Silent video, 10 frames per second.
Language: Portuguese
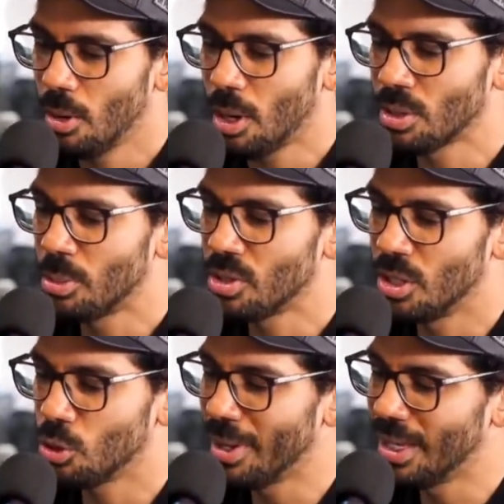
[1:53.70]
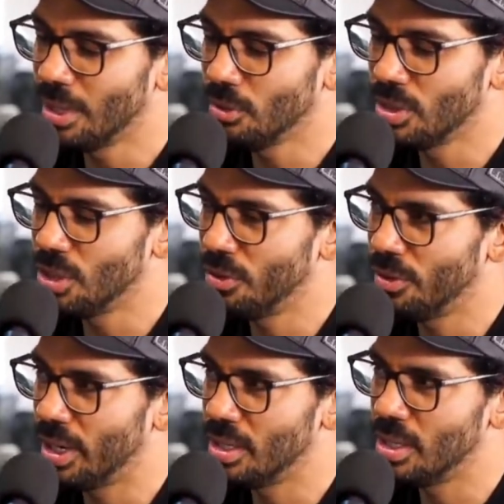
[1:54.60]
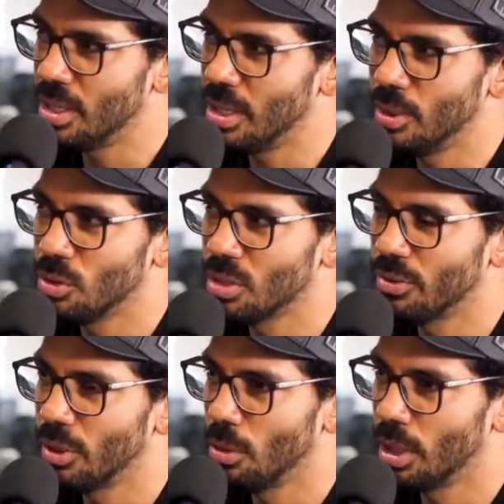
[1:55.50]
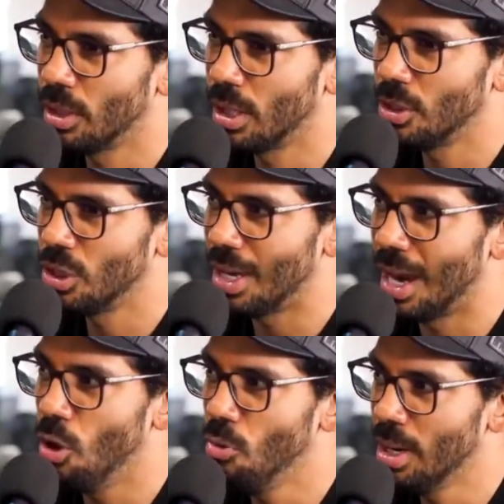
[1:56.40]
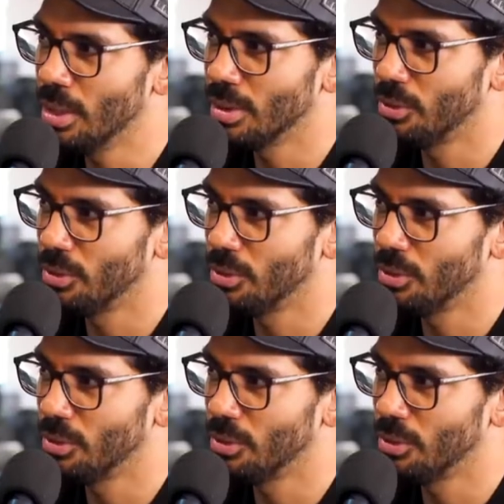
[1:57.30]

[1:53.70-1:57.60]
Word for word: Eu quero saber o seguinte: como é que então você diferencia isso que você falou agora de alma?